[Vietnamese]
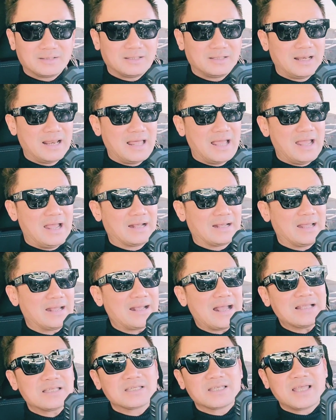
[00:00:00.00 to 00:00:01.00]
là cái
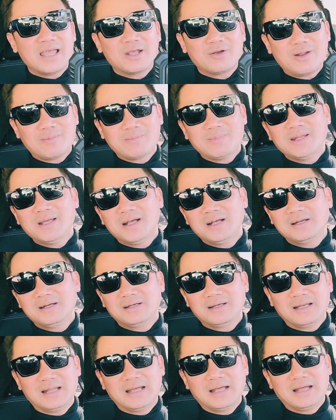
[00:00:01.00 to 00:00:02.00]
cát xê của đầm Vĩnh Hưng
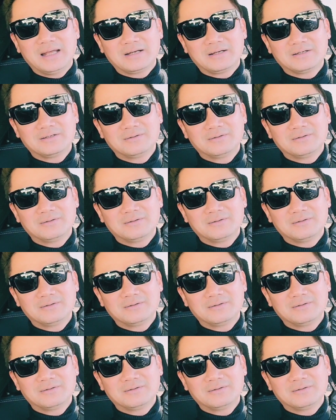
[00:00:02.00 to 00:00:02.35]
là